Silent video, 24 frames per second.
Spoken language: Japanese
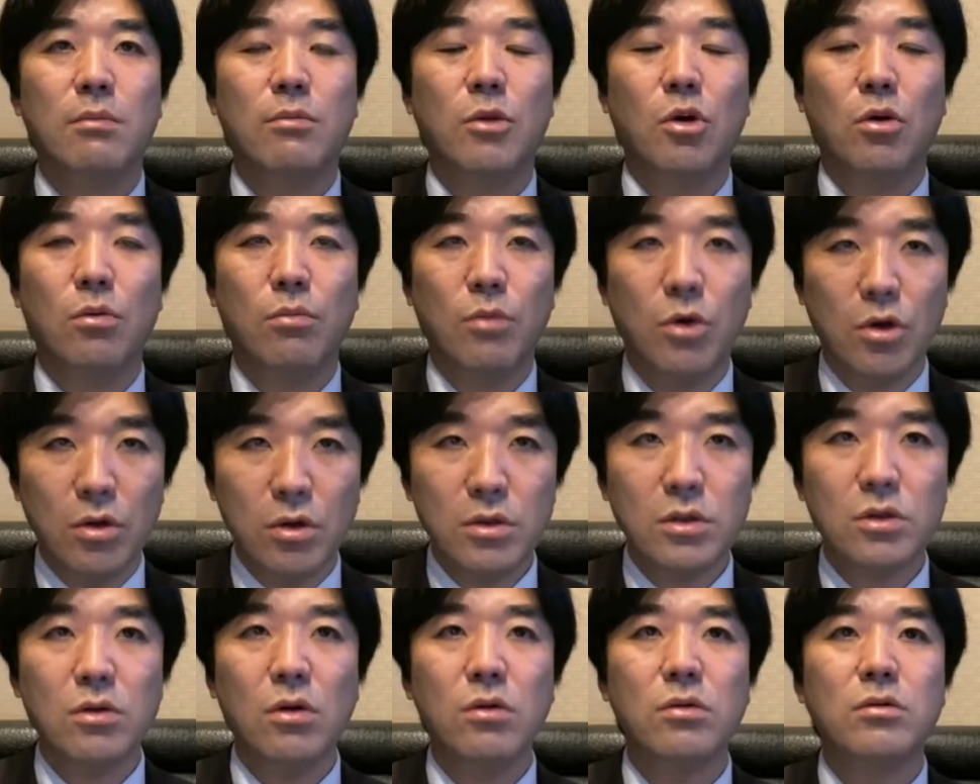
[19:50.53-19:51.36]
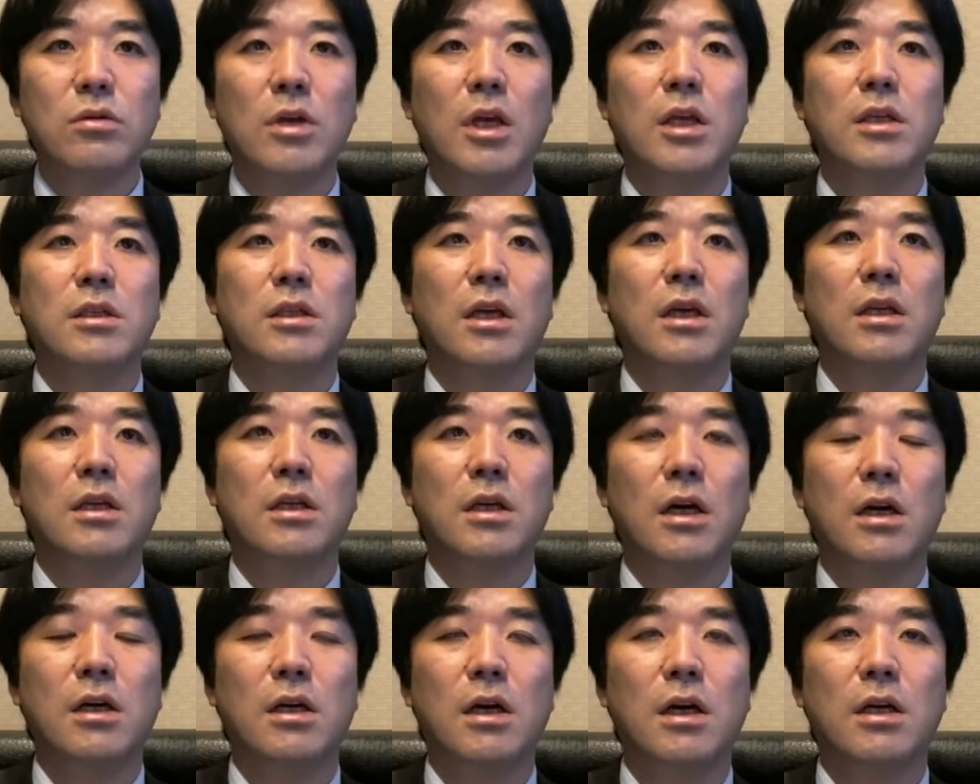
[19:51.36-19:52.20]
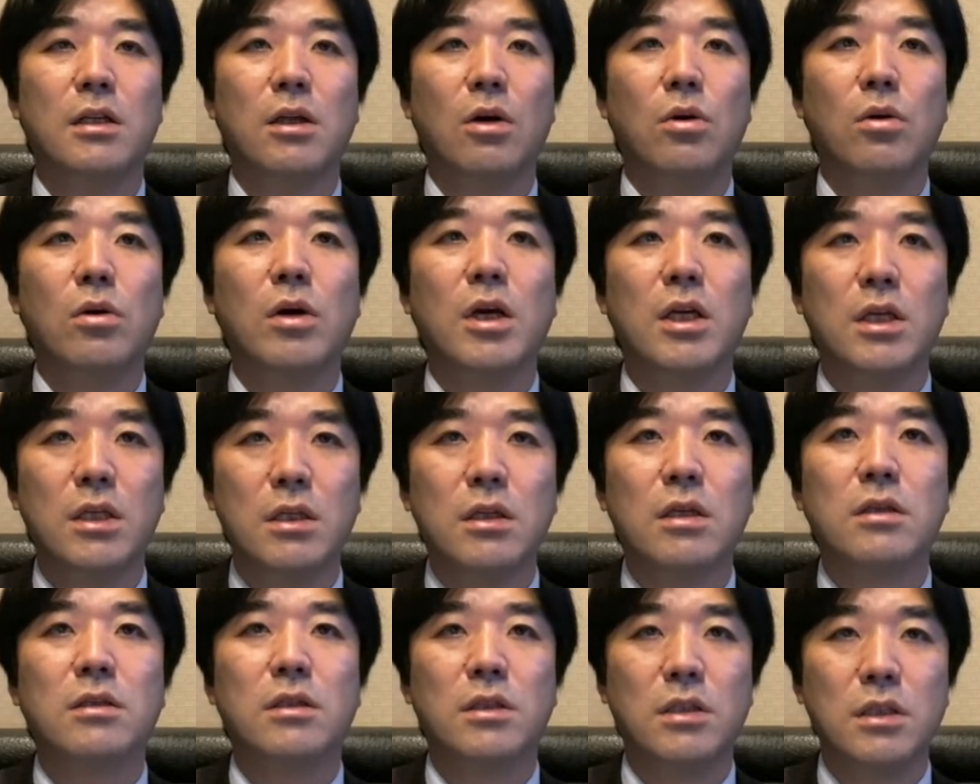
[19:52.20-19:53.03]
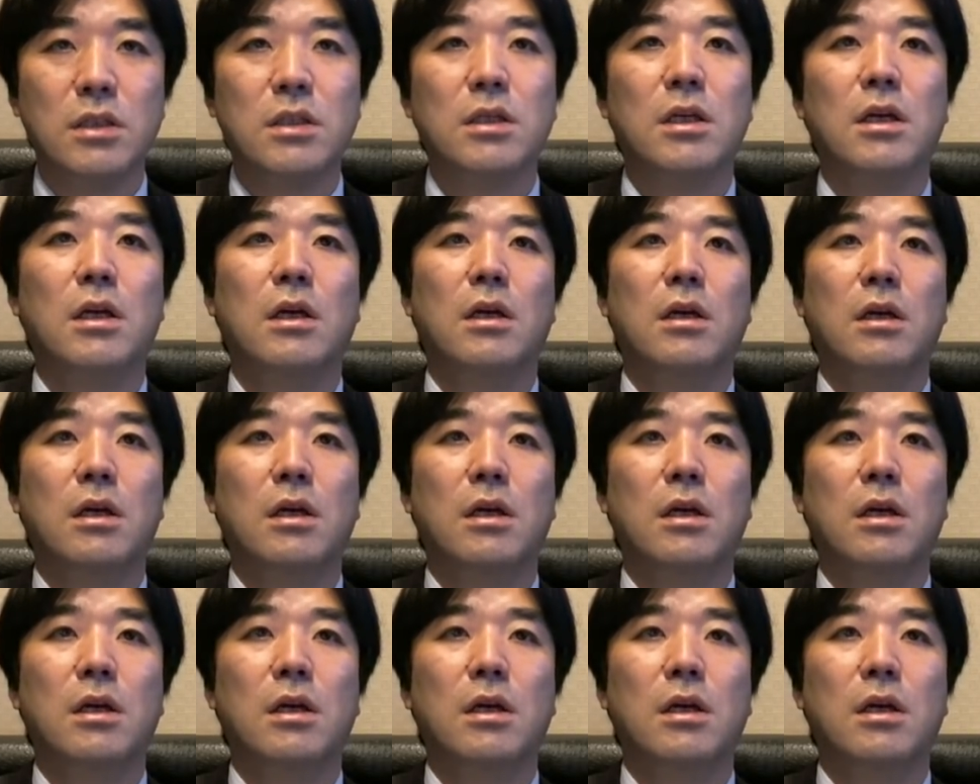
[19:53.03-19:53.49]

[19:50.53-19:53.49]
もうものすごく冷静に考えた方がいいですし、